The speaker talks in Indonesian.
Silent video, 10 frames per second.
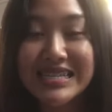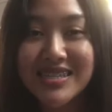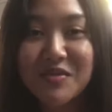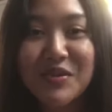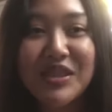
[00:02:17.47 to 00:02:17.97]

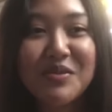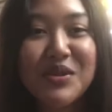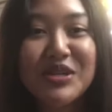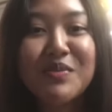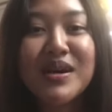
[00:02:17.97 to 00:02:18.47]
seperti Bu
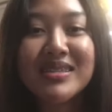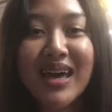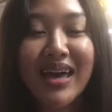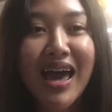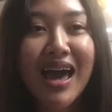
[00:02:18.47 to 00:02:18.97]
Risma
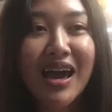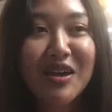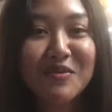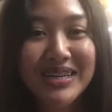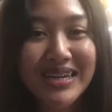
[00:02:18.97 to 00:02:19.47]
saya
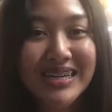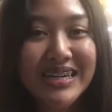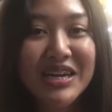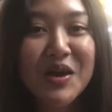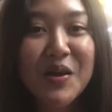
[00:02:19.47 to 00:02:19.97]
akan
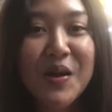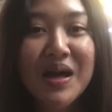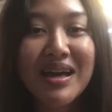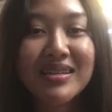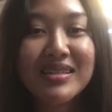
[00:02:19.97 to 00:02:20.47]
menjadi
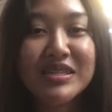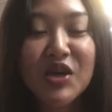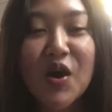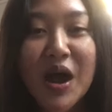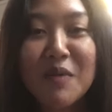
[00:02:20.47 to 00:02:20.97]

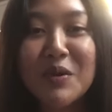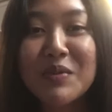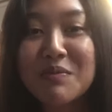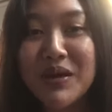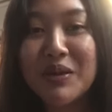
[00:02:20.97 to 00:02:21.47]
seorang
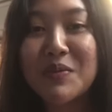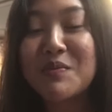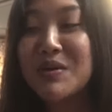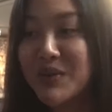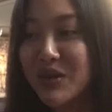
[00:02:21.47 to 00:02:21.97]
pemimpin,
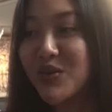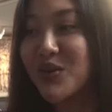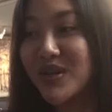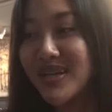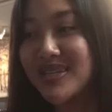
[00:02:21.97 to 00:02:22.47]
pemimpin
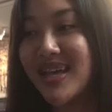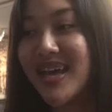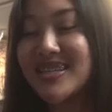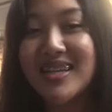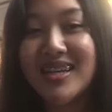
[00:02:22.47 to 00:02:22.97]
untuk diri
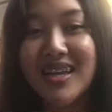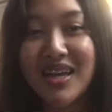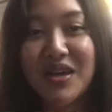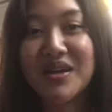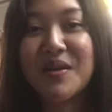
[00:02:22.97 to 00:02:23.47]
saya
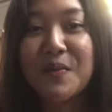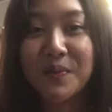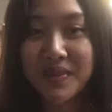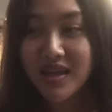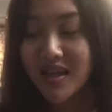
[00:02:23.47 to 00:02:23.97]
sendiri
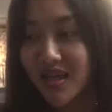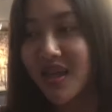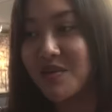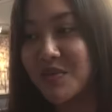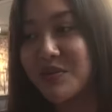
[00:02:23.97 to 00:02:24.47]

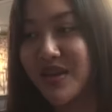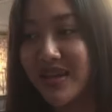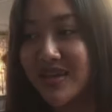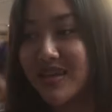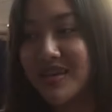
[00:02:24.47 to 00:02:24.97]
yang lebih baik.